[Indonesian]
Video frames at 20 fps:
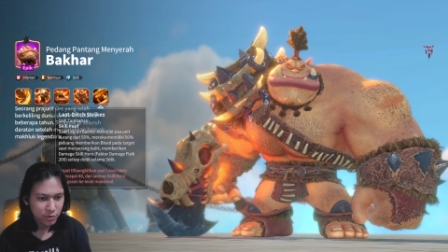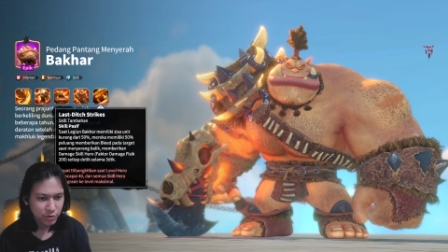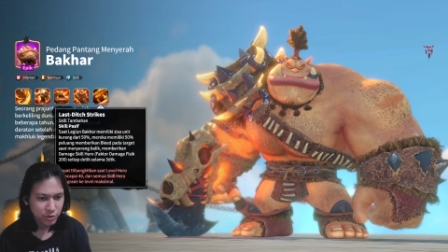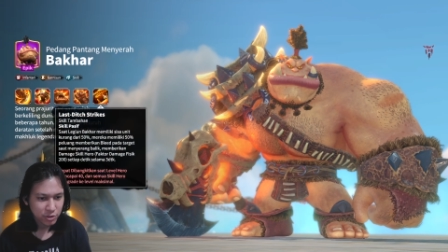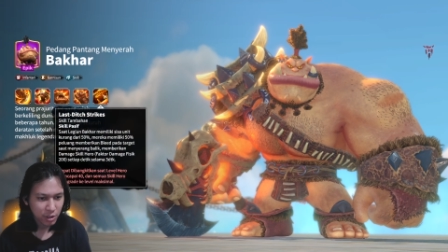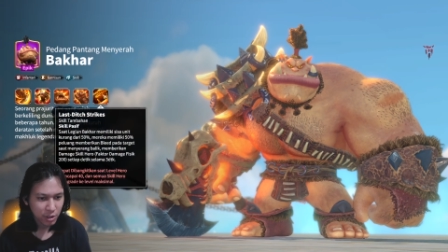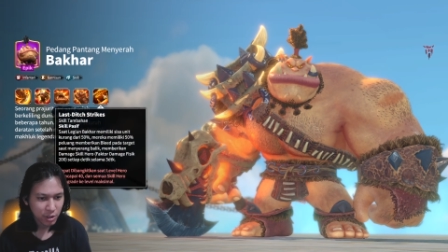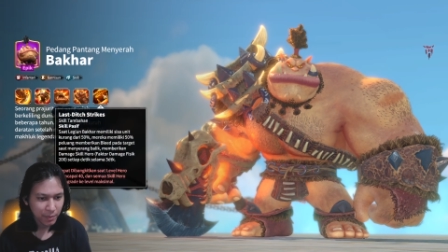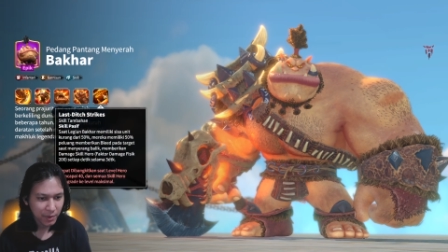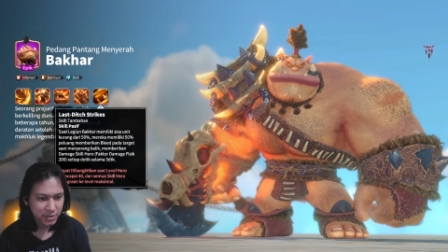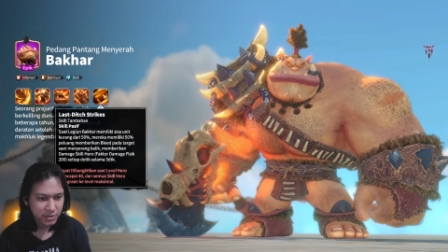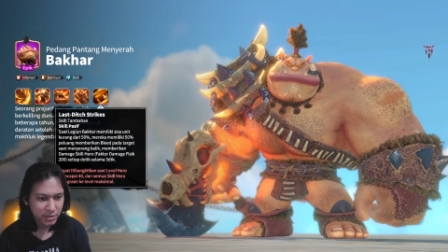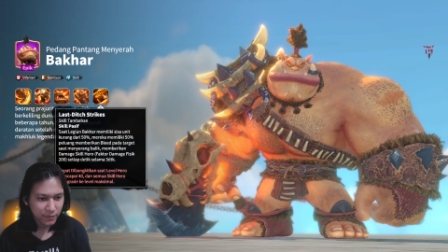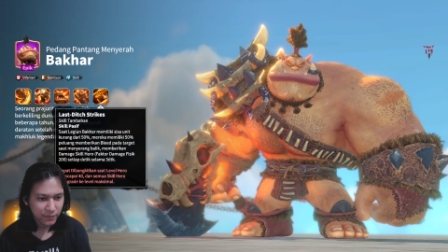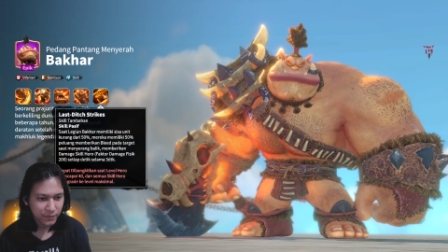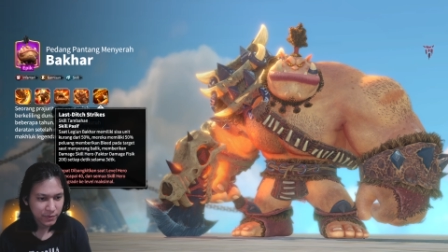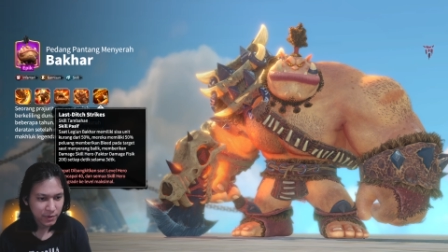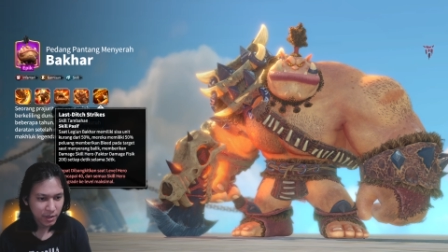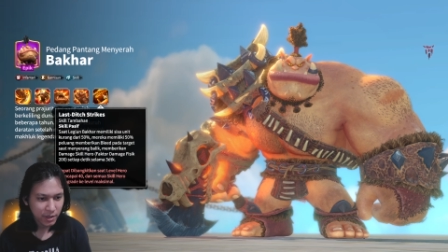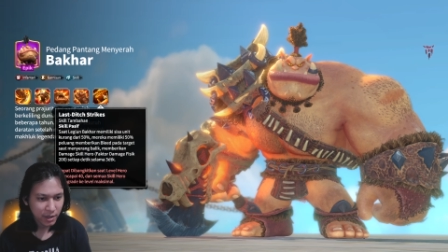Skill
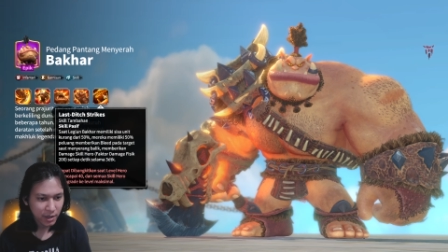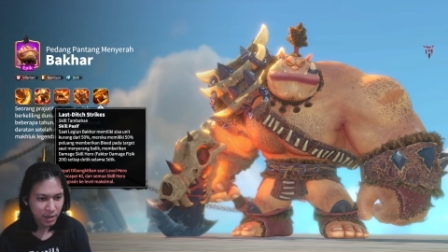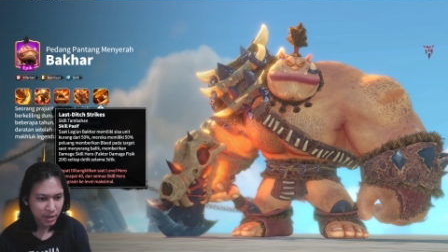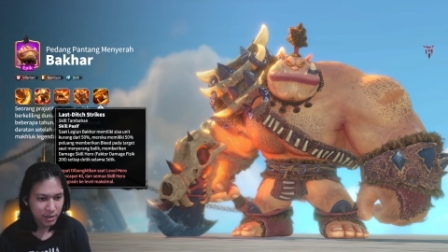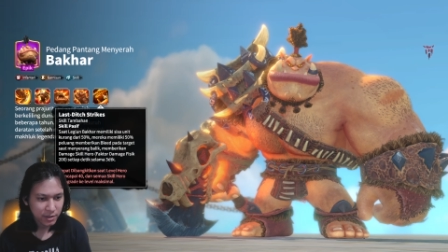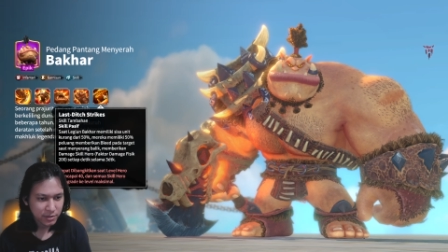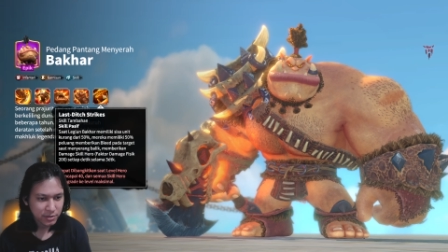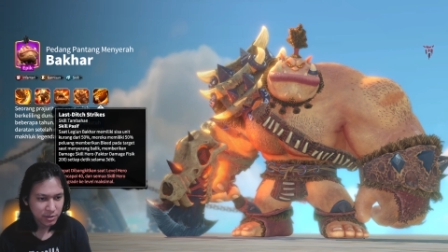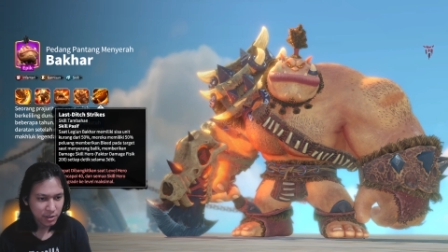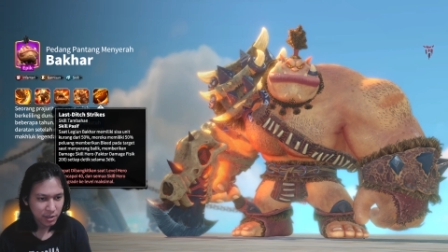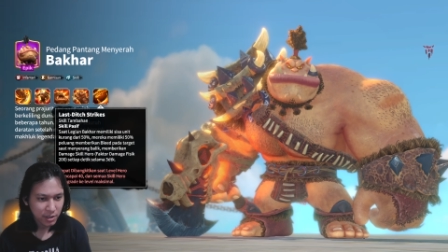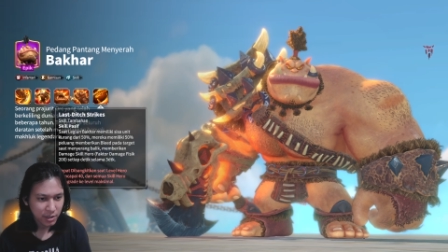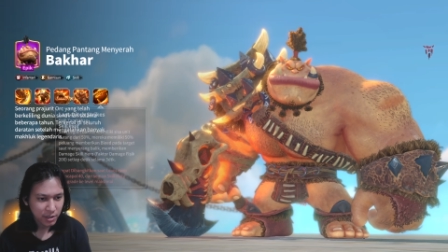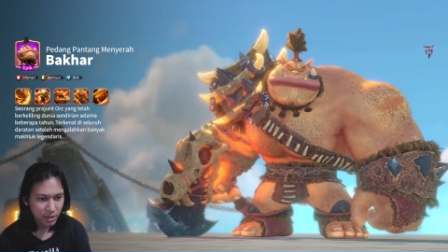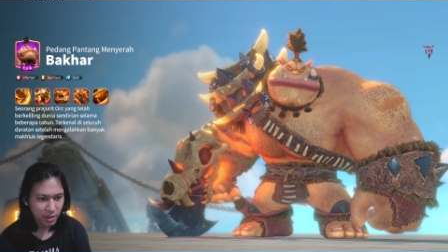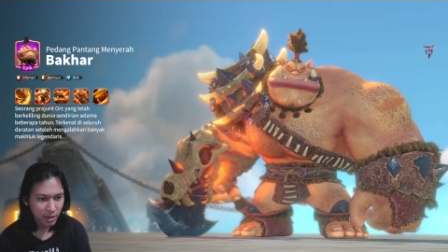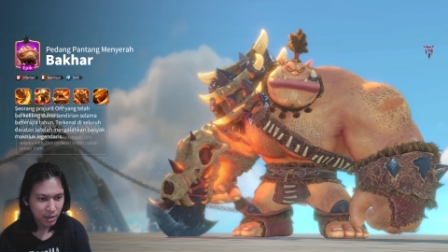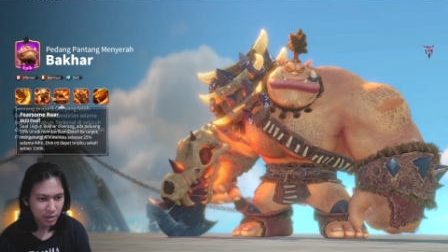pasifnya ya, ada skill ini ya,